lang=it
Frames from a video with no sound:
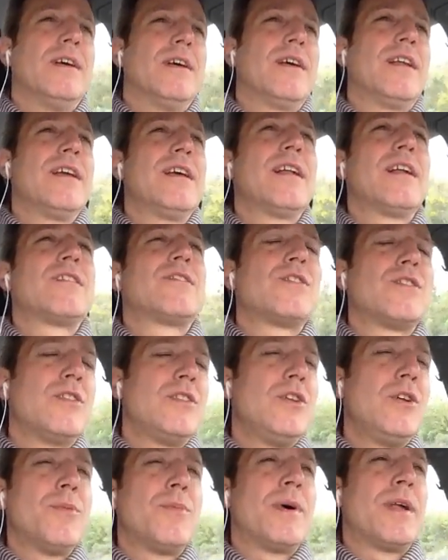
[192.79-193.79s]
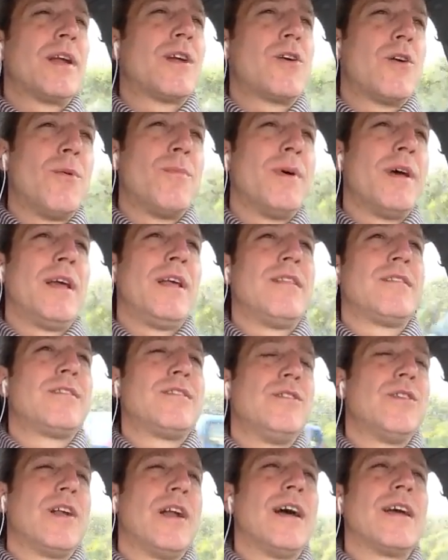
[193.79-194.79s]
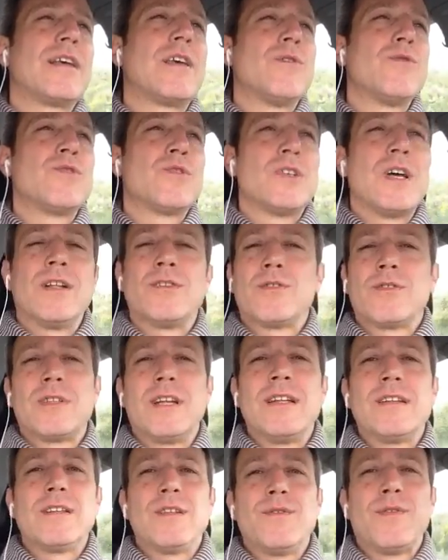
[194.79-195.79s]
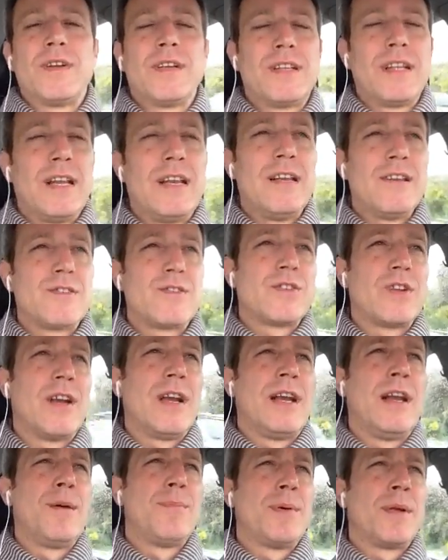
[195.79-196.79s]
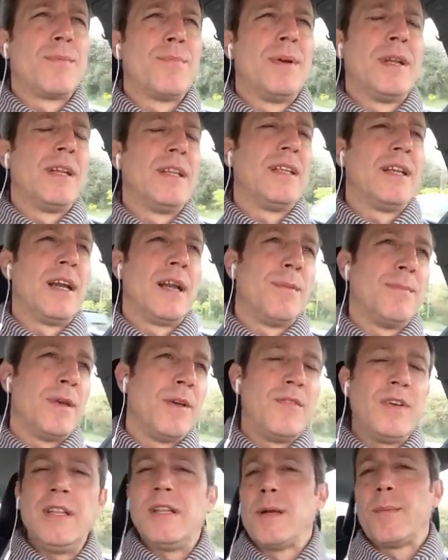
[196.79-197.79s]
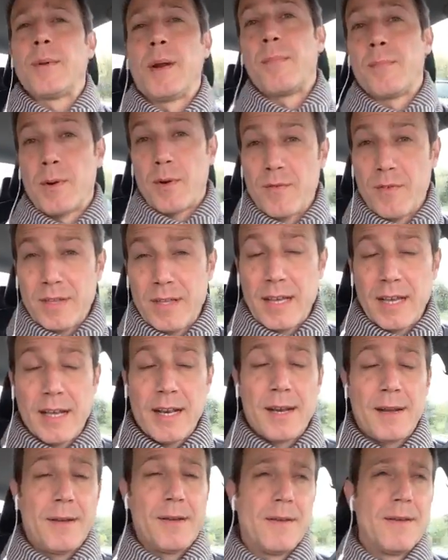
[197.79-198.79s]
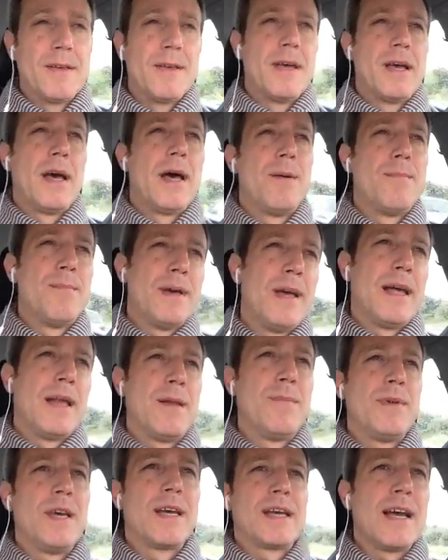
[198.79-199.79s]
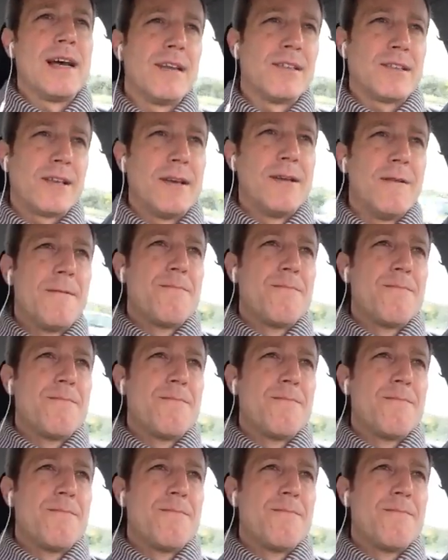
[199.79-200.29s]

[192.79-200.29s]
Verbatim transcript: Ringrazio Dio per come il Signore ha anche usato tanti fratelli e sorelle per benedire la mia vita, per provvedere a me e alla mia casa.